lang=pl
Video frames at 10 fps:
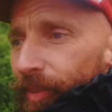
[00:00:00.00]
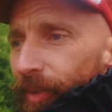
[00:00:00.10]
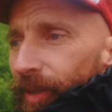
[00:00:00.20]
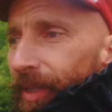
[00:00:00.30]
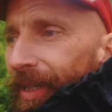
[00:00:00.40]

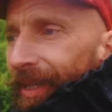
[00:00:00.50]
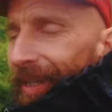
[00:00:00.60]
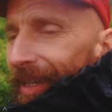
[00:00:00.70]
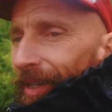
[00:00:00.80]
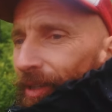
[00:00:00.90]
żeby
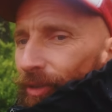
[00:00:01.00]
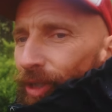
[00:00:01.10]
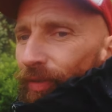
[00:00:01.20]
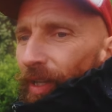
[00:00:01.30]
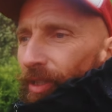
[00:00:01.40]

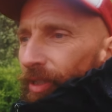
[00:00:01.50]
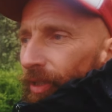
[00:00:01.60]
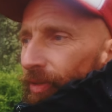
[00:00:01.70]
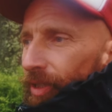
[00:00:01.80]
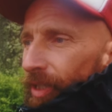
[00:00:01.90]
doświadczyć
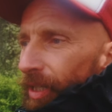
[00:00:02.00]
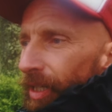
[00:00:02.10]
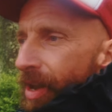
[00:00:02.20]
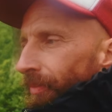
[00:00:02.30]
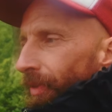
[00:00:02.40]
tych wszystkich
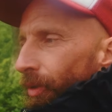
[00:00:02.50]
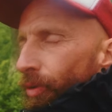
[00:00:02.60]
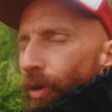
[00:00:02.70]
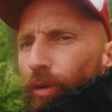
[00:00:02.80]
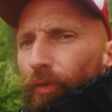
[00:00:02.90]

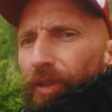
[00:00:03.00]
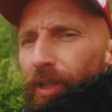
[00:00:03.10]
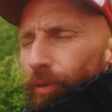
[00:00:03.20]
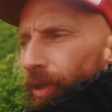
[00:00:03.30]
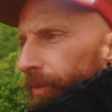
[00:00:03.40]
uroków
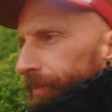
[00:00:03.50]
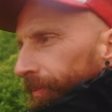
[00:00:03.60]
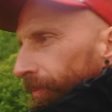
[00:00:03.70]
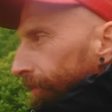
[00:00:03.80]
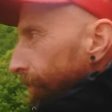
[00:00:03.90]
natury.
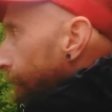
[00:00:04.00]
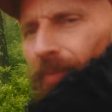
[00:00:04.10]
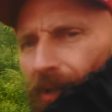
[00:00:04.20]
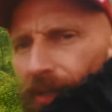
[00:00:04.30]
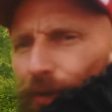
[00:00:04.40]

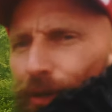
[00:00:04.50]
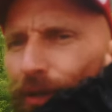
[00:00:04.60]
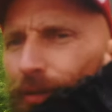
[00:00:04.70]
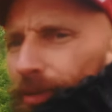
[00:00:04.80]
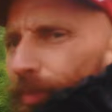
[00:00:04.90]
A swoją drogą